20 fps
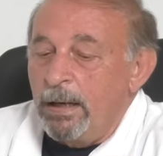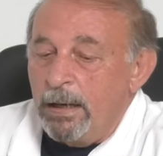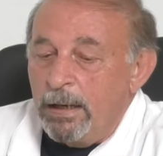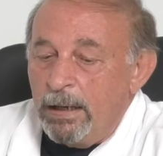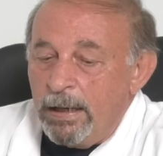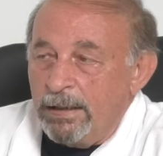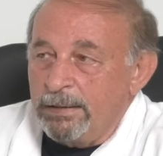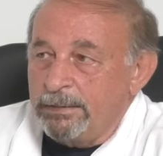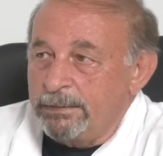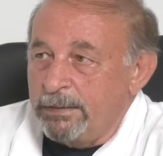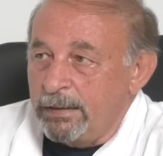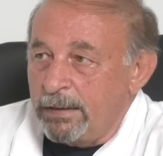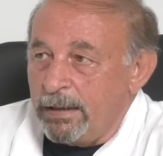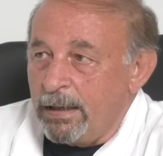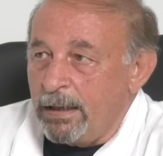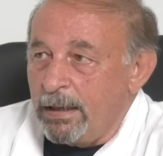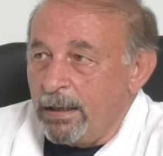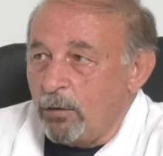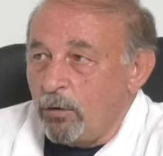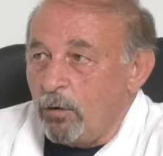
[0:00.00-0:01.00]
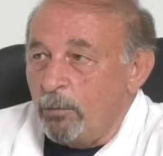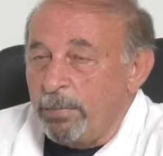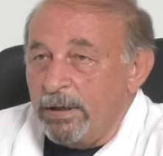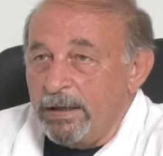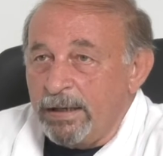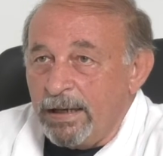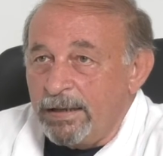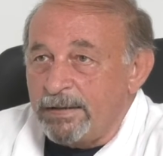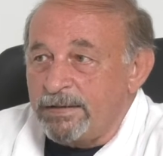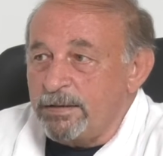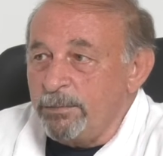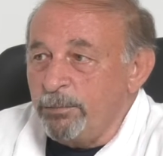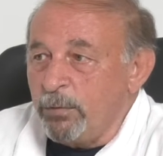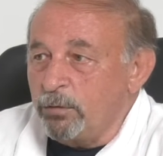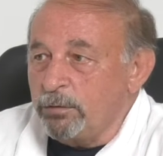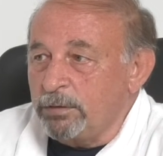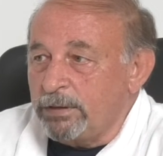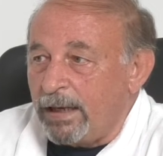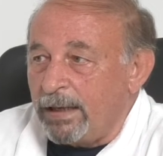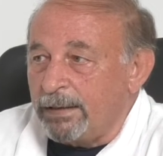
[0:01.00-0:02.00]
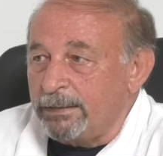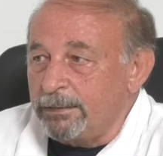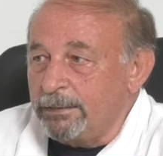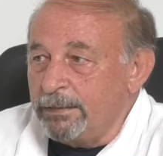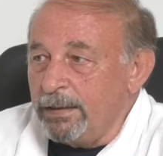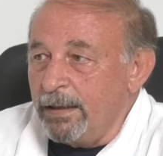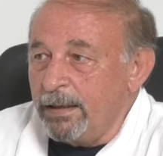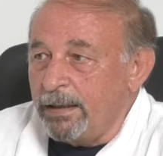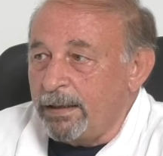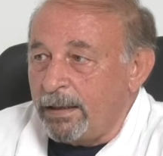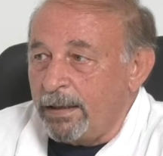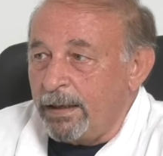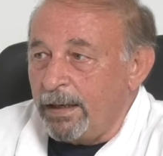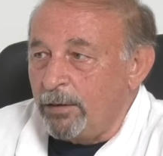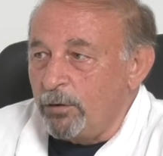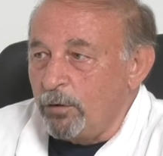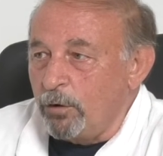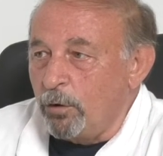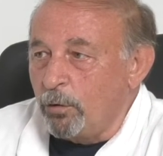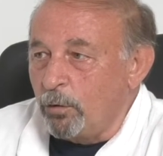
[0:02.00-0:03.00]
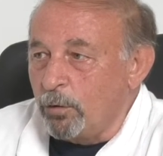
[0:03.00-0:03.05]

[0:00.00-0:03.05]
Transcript: L'altra complicanza importante che a noi